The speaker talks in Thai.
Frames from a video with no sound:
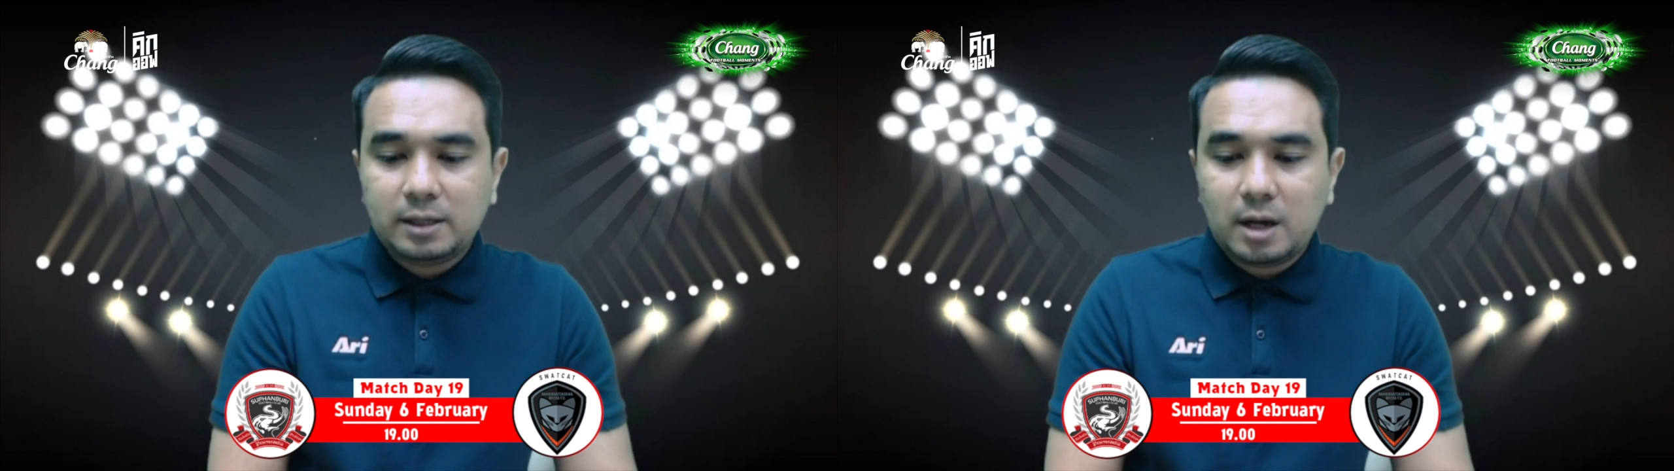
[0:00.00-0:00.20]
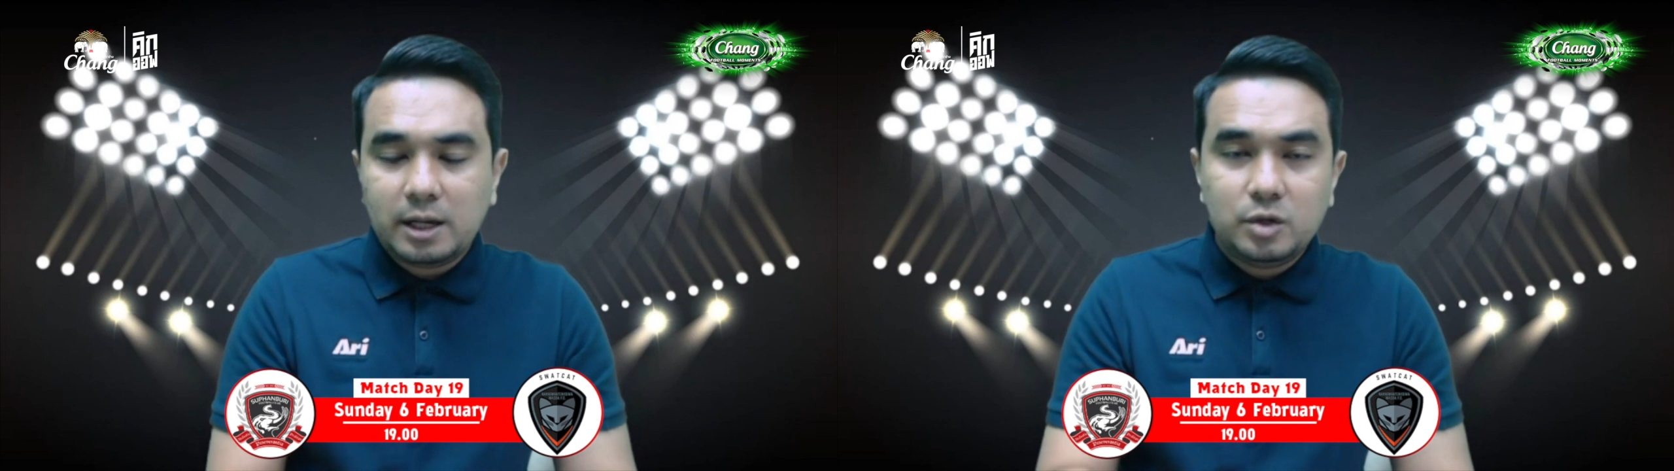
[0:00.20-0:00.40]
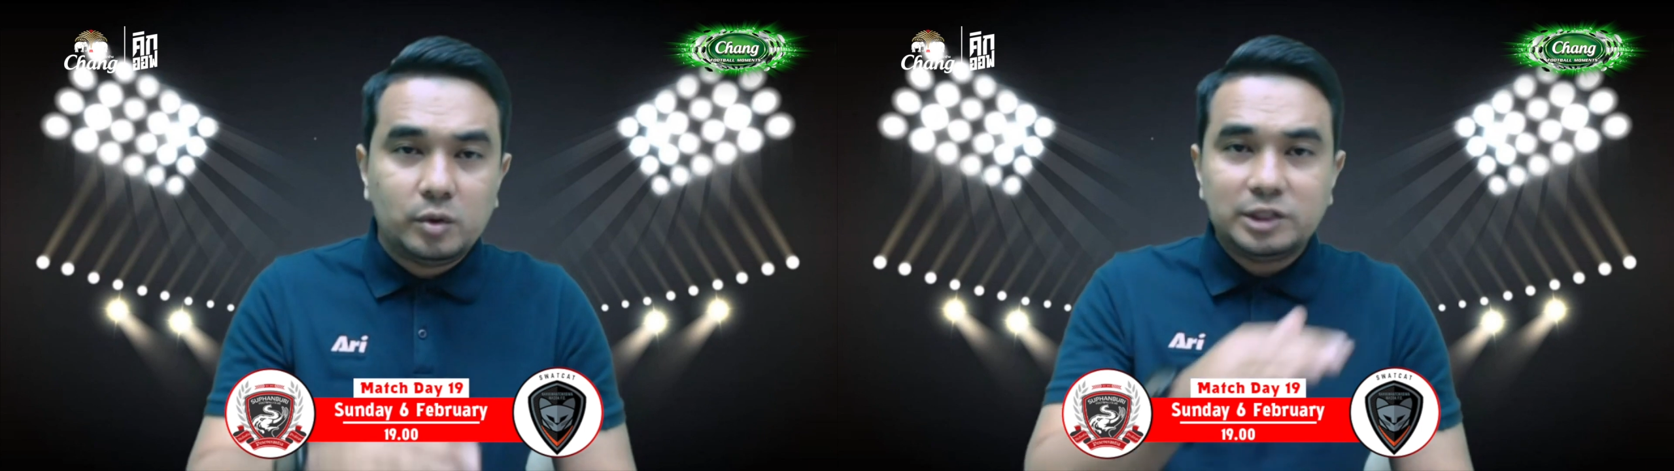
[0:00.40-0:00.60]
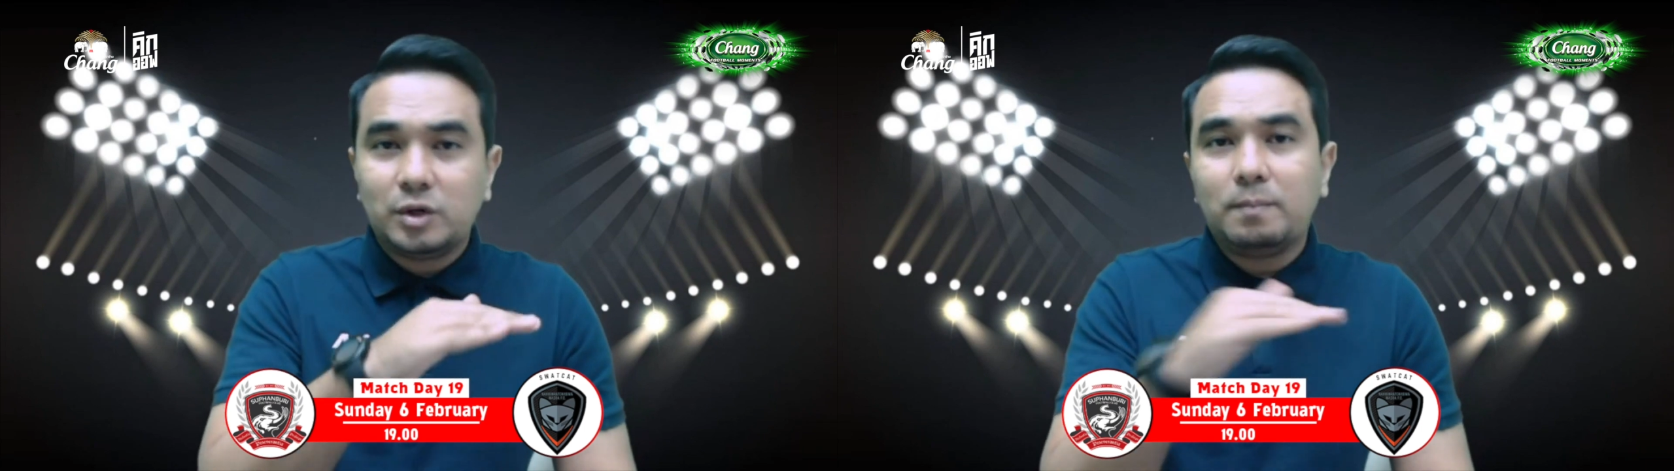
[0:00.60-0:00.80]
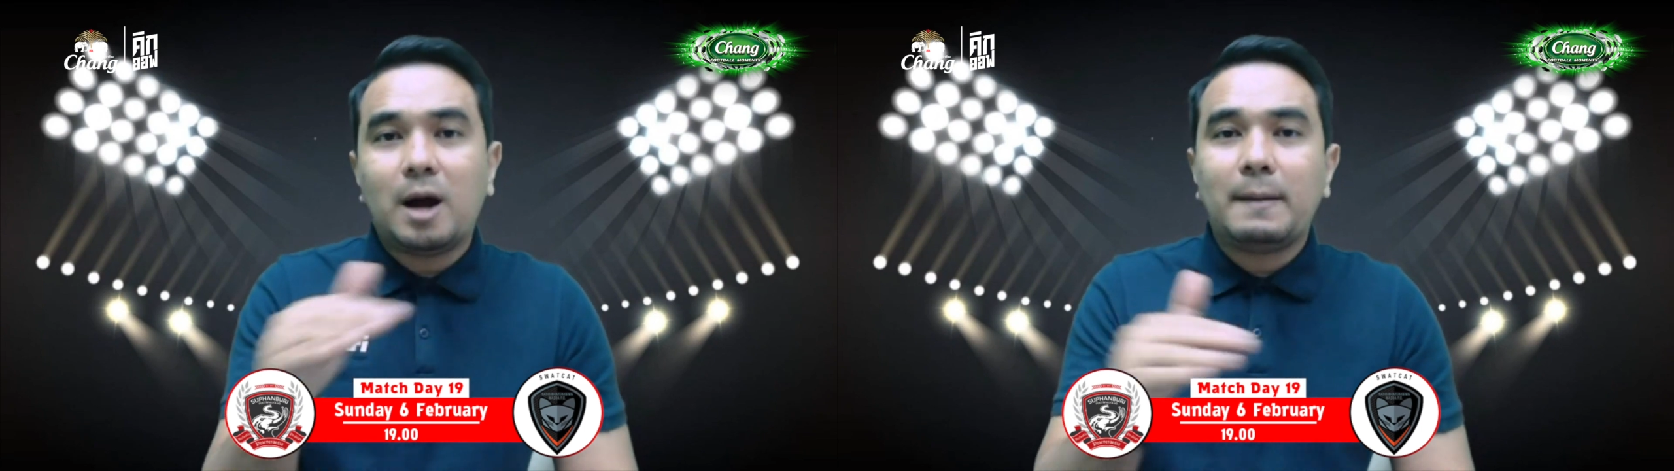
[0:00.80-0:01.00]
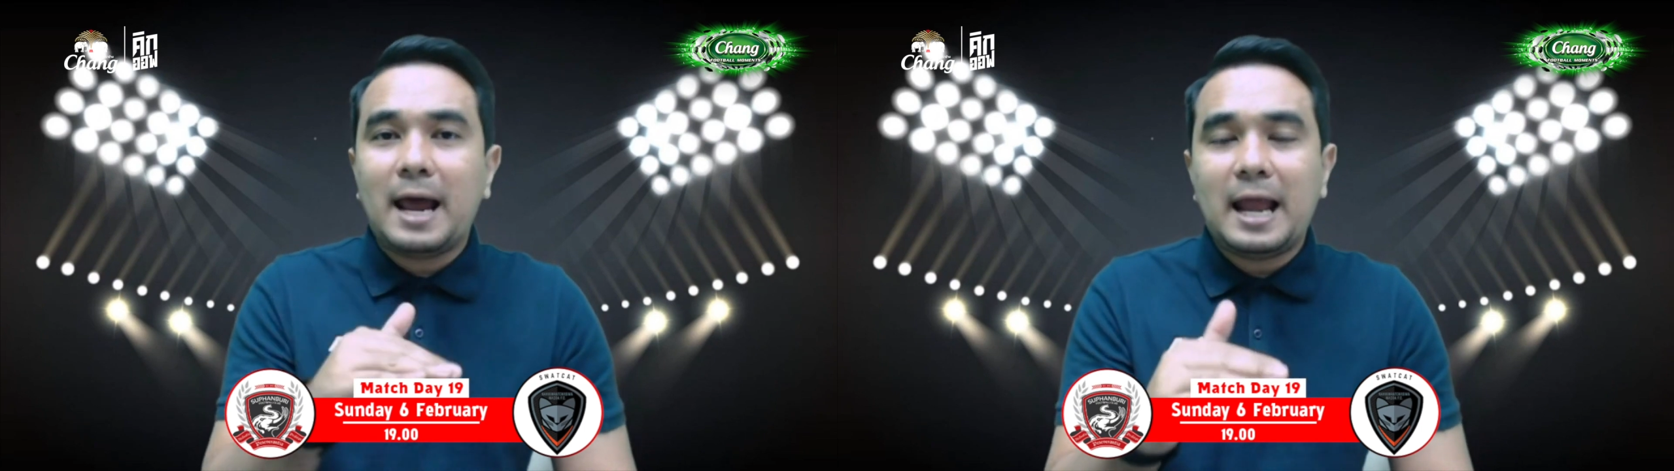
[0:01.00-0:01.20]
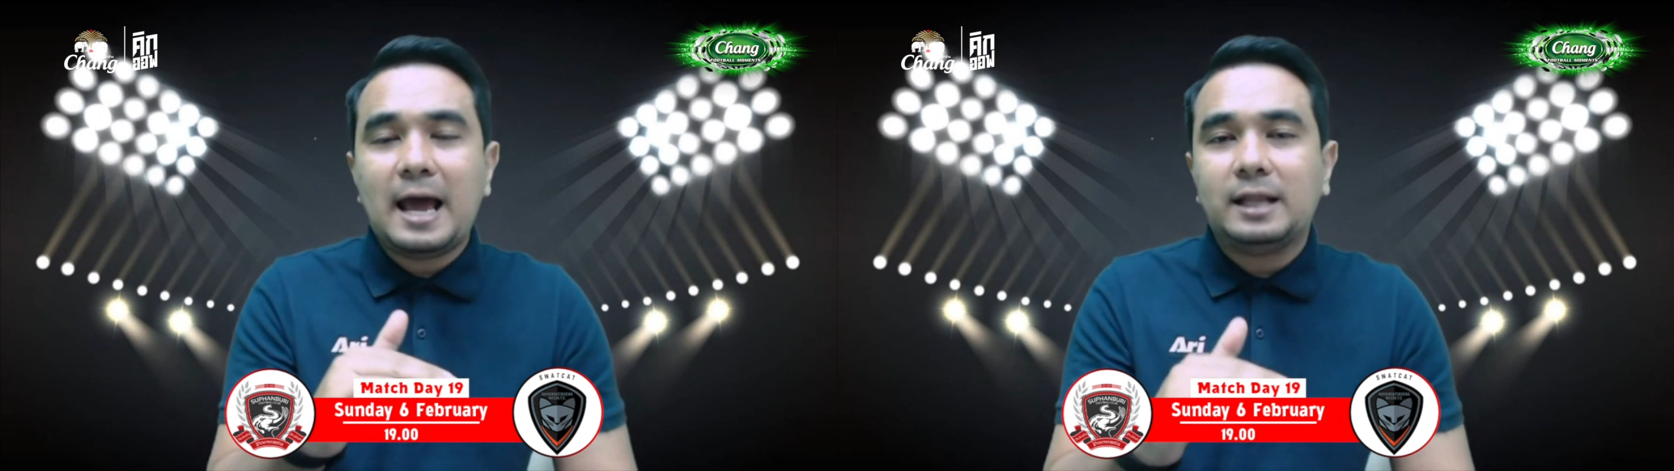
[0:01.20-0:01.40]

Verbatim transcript: ตอนนี้อยู่ในโซนปลอดภัยแล้ว